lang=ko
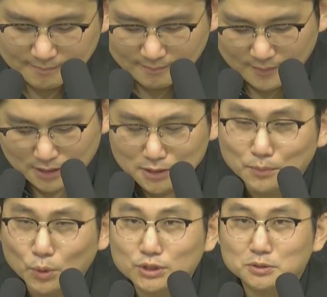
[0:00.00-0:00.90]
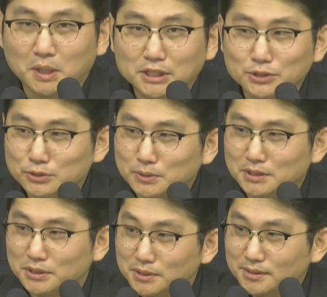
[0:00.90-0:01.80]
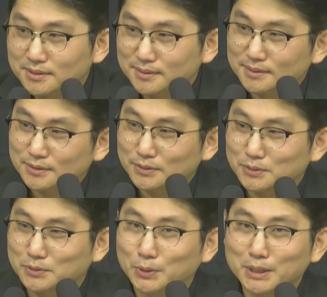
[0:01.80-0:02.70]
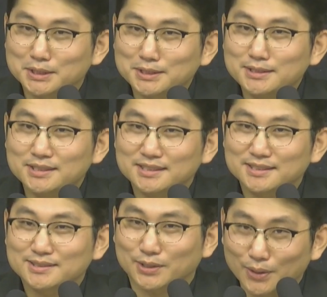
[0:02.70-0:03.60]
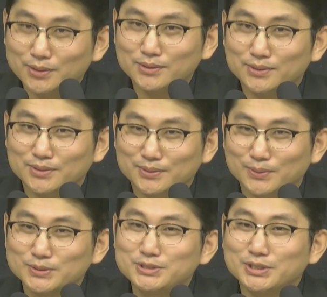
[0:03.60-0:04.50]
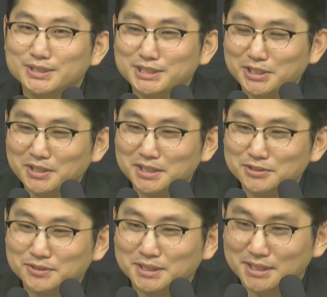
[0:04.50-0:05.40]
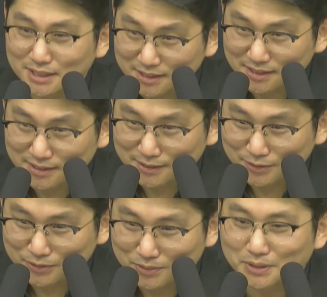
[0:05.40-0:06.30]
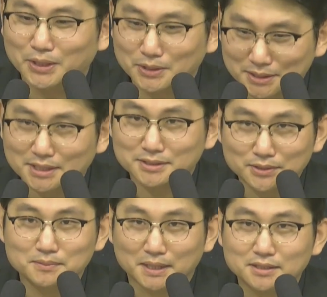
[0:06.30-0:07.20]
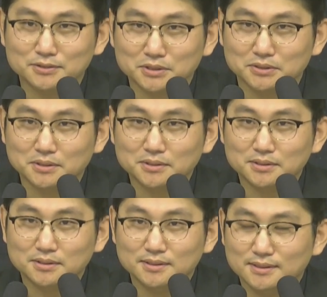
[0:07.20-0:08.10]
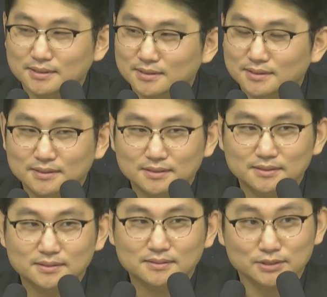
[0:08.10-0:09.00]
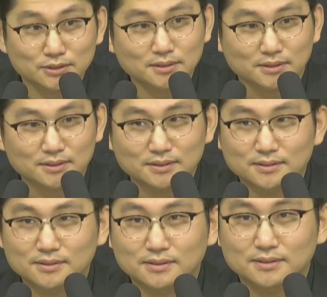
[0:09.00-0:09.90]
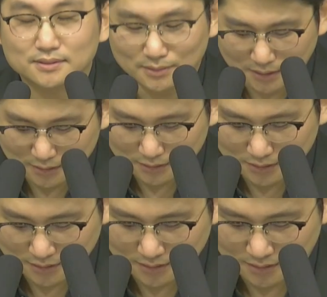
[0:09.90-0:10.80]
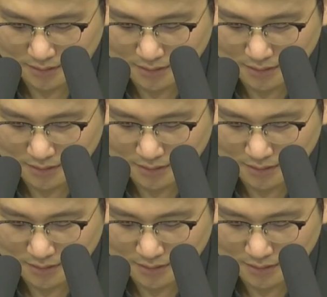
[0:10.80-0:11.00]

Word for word: 그 모든 과정을 통해서 교회를 더 온전히 신뢰할 수 있게 되었다는 걸 말하는 거죠. 그렇죠? 그렇다는 것은